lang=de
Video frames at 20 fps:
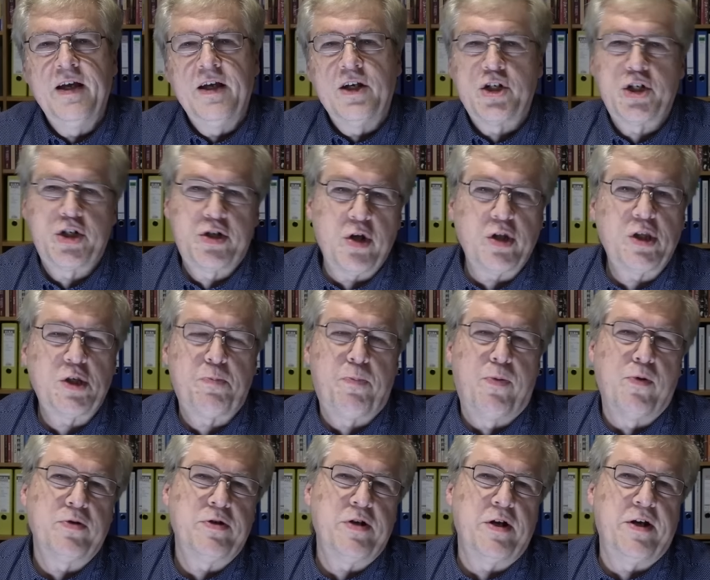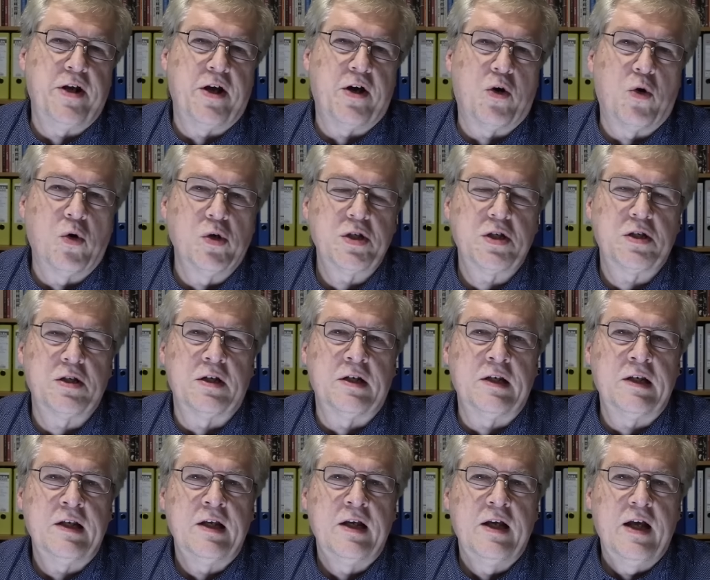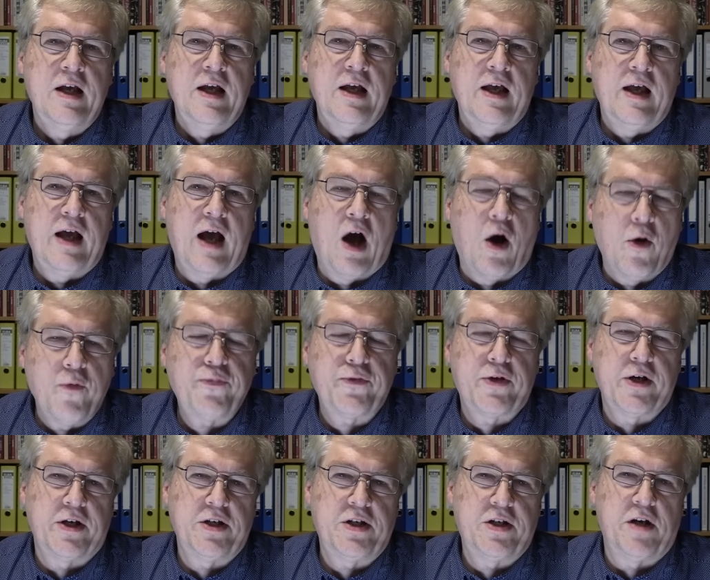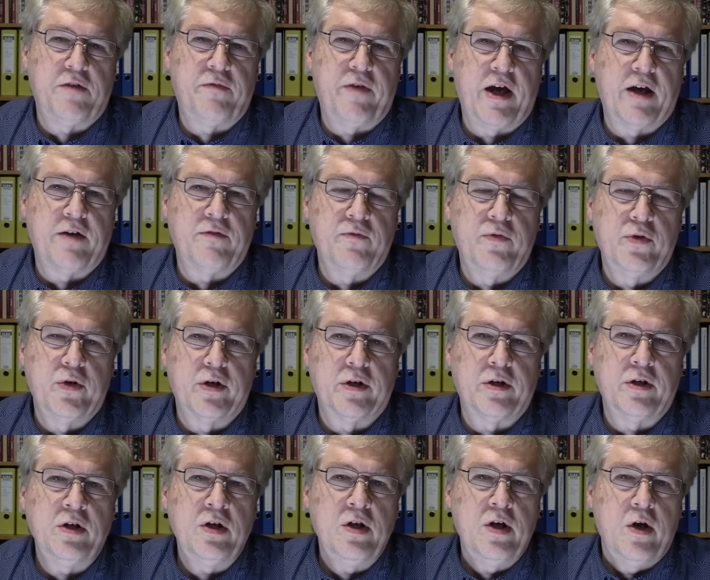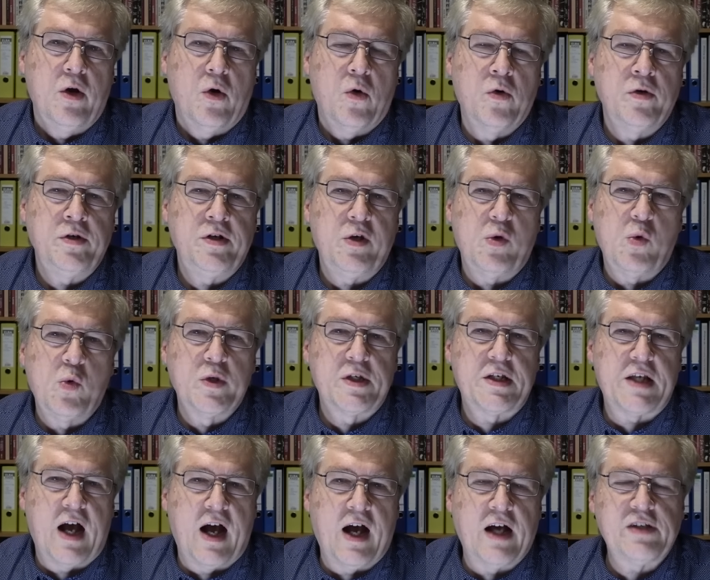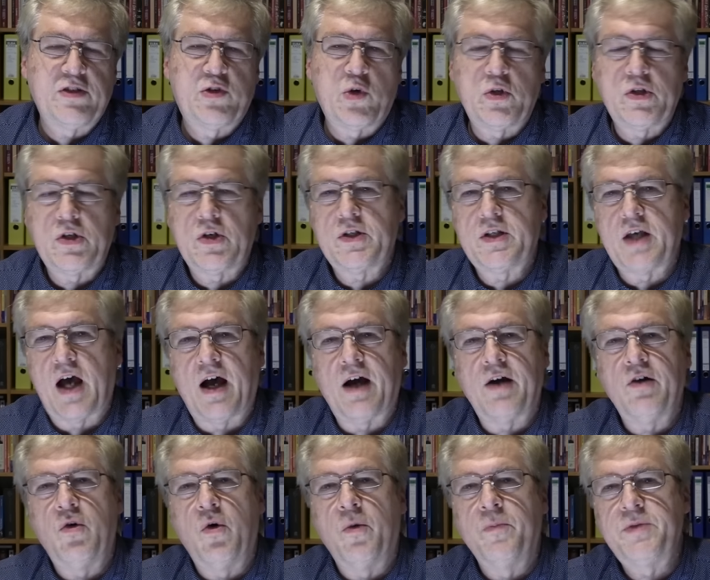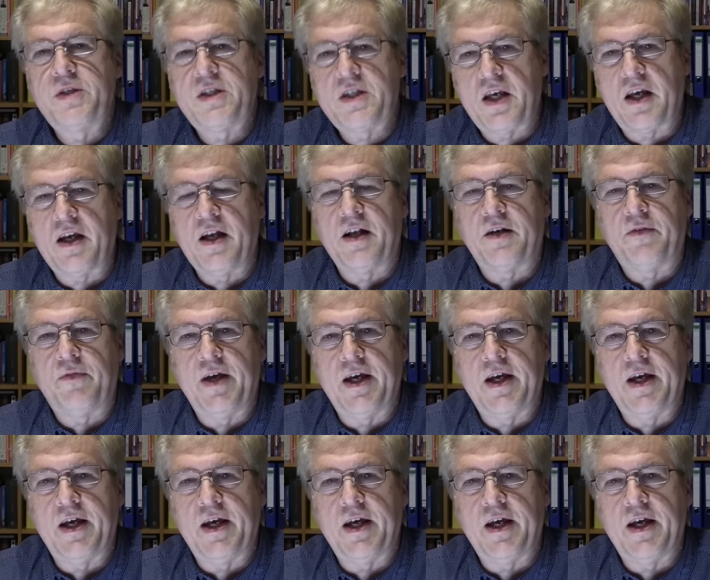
Stützpunkte der Russen aufgerichtet werden würden und die USA sozusagen umzingelt